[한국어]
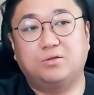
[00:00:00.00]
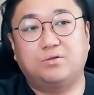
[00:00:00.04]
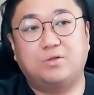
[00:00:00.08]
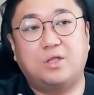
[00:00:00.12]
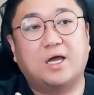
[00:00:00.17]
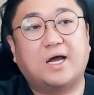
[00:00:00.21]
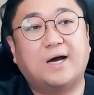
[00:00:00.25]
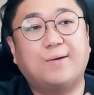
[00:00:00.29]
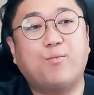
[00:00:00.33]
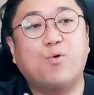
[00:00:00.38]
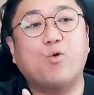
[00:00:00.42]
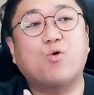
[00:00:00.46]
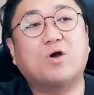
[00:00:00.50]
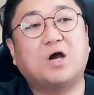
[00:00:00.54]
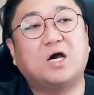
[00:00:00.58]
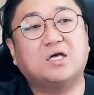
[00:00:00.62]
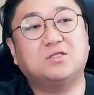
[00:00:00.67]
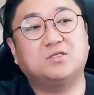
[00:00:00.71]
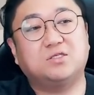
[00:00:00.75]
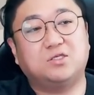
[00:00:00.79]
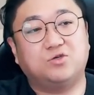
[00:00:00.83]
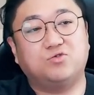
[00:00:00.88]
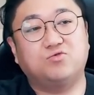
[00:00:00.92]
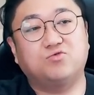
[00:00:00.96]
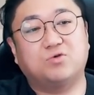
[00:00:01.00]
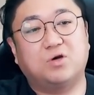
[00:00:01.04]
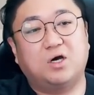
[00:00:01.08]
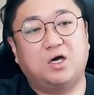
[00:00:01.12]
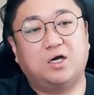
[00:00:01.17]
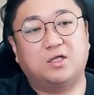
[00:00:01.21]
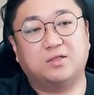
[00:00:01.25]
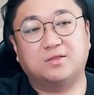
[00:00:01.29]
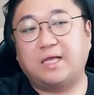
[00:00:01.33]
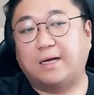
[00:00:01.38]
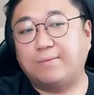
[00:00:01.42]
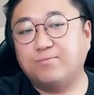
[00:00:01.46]
내가 못 가는
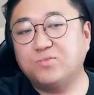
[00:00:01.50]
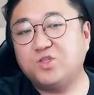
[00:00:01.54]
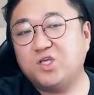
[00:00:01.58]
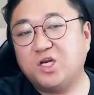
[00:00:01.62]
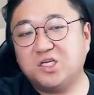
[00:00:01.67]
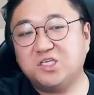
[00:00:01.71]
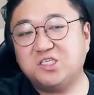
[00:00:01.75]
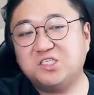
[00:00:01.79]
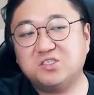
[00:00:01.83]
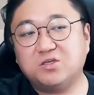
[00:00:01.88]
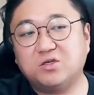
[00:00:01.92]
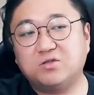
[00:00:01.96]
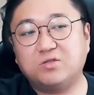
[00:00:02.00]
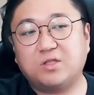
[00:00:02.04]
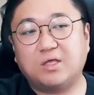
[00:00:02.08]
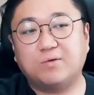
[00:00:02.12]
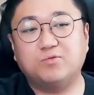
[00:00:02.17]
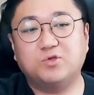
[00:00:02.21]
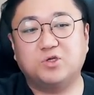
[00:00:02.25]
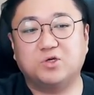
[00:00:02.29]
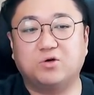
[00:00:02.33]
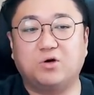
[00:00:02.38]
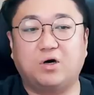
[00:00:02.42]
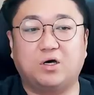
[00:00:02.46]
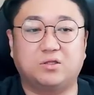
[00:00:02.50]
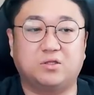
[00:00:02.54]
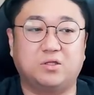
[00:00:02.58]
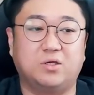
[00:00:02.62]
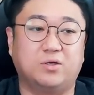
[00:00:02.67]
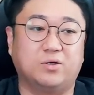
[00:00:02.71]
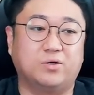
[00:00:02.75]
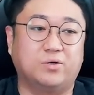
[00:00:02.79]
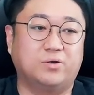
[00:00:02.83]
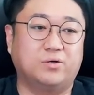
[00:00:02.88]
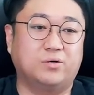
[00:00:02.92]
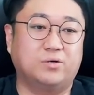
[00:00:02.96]
이유가 남들의 시선 때문인 것
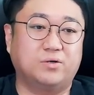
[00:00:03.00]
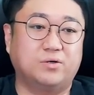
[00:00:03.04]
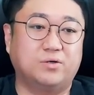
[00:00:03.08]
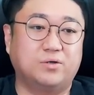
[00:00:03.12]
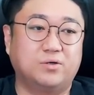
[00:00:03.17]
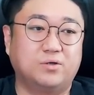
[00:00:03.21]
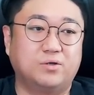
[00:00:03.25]
같아요.